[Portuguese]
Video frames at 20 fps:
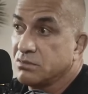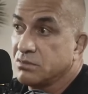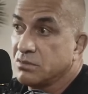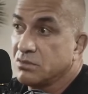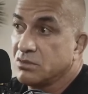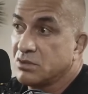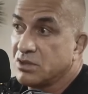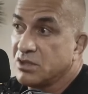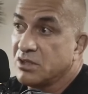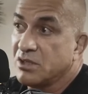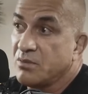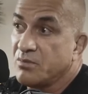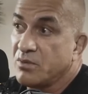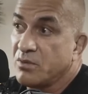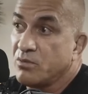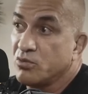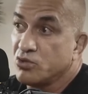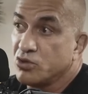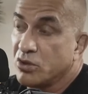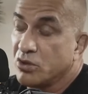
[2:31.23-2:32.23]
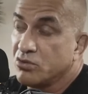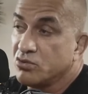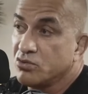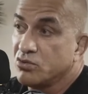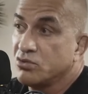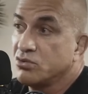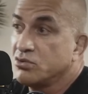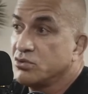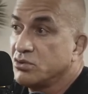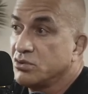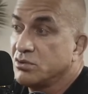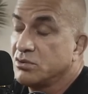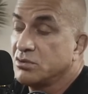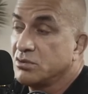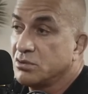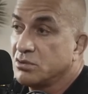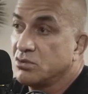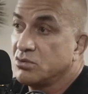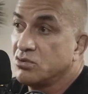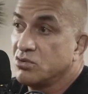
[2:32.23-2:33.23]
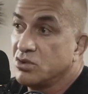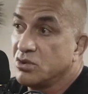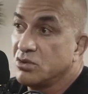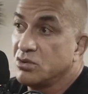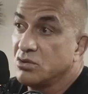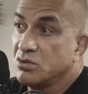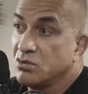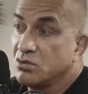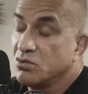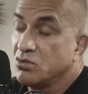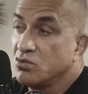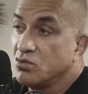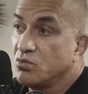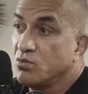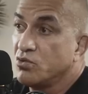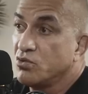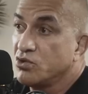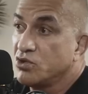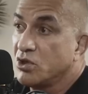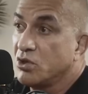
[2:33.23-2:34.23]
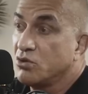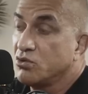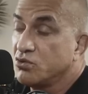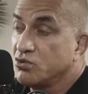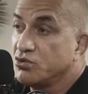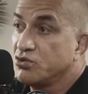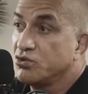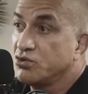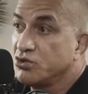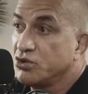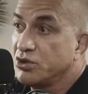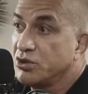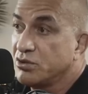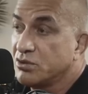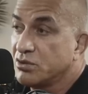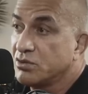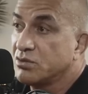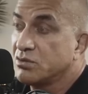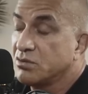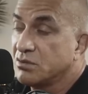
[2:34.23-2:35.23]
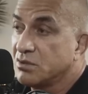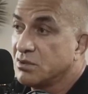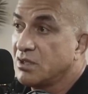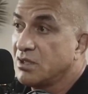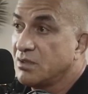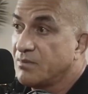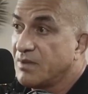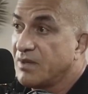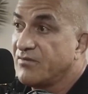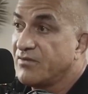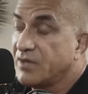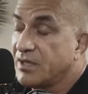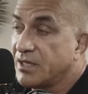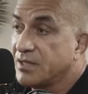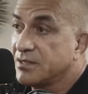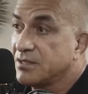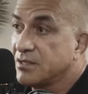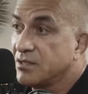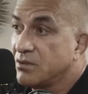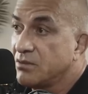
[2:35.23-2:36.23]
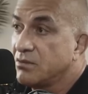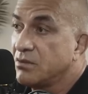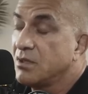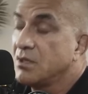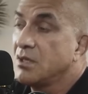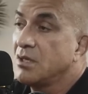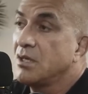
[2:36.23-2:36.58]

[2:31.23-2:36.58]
Sou tricampeão mundial do, de, de, do Mundial do Jiu-Jitsu, né? Pela federação.